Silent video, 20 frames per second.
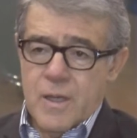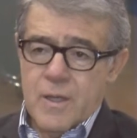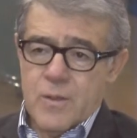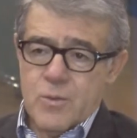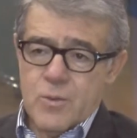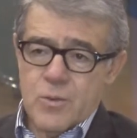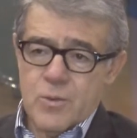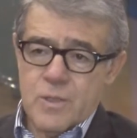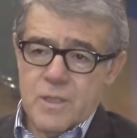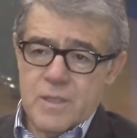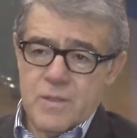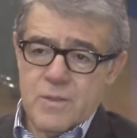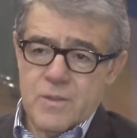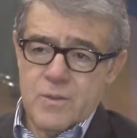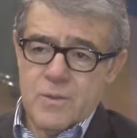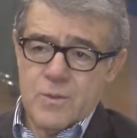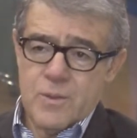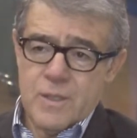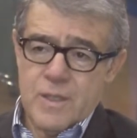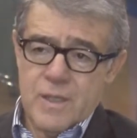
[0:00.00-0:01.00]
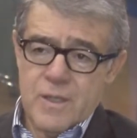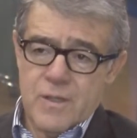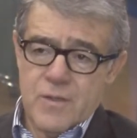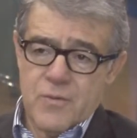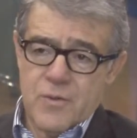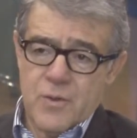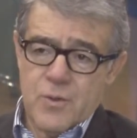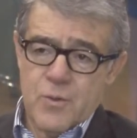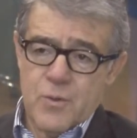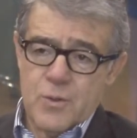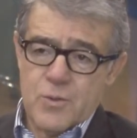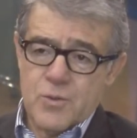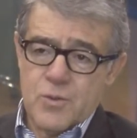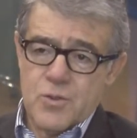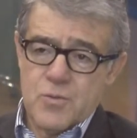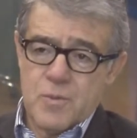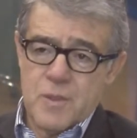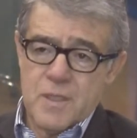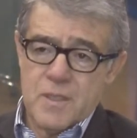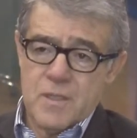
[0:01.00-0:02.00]
Entonces, quienes fueron
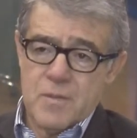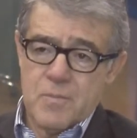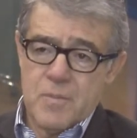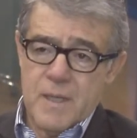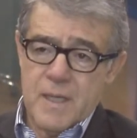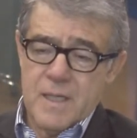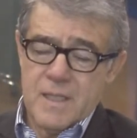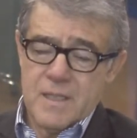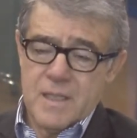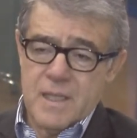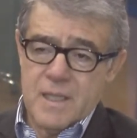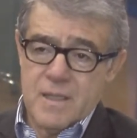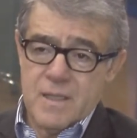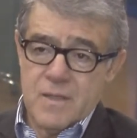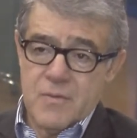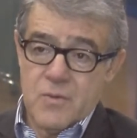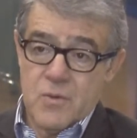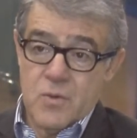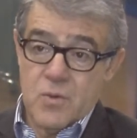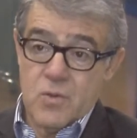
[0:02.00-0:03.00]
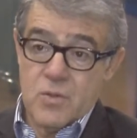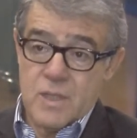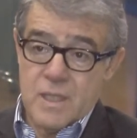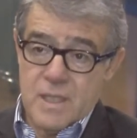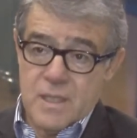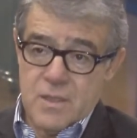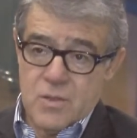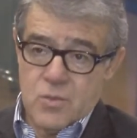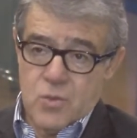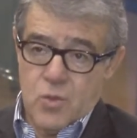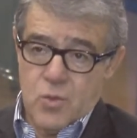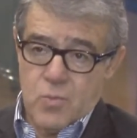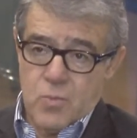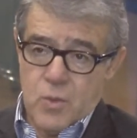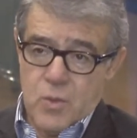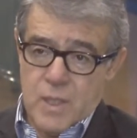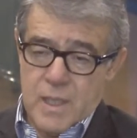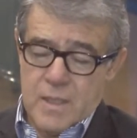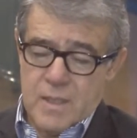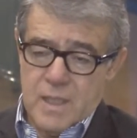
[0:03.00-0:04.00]
nuestros principales clientes fueron los grandes
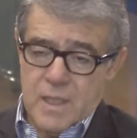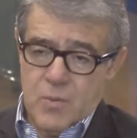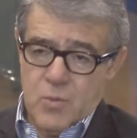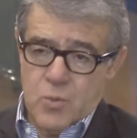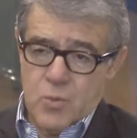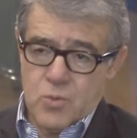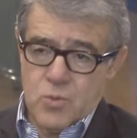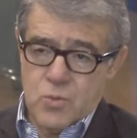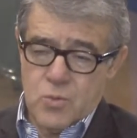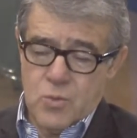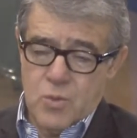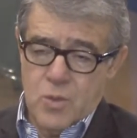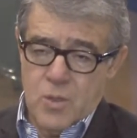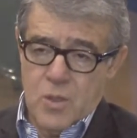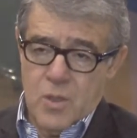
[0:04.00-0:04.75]
corporativos.